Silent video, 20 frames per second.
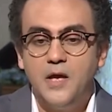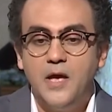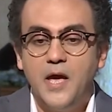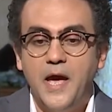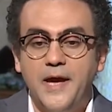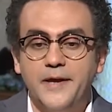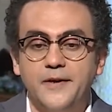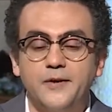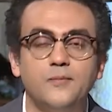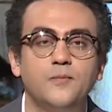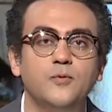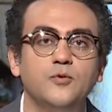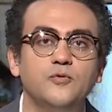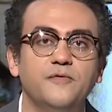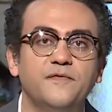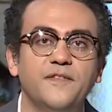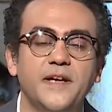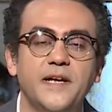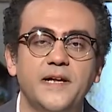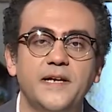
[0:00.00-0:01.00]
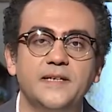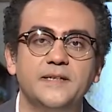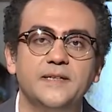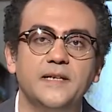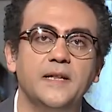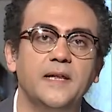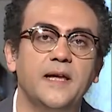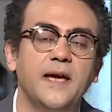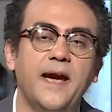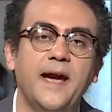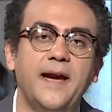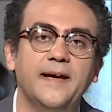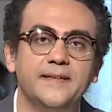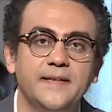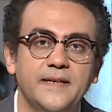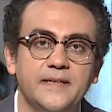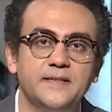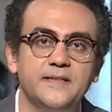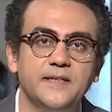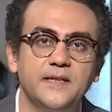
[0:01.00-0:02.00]
هيربطوا فكره
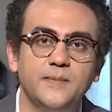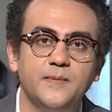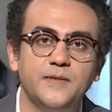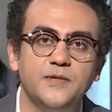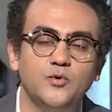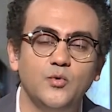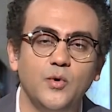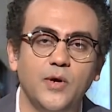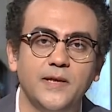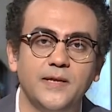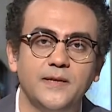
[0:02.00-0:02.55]
الاعانات اللي بيدوها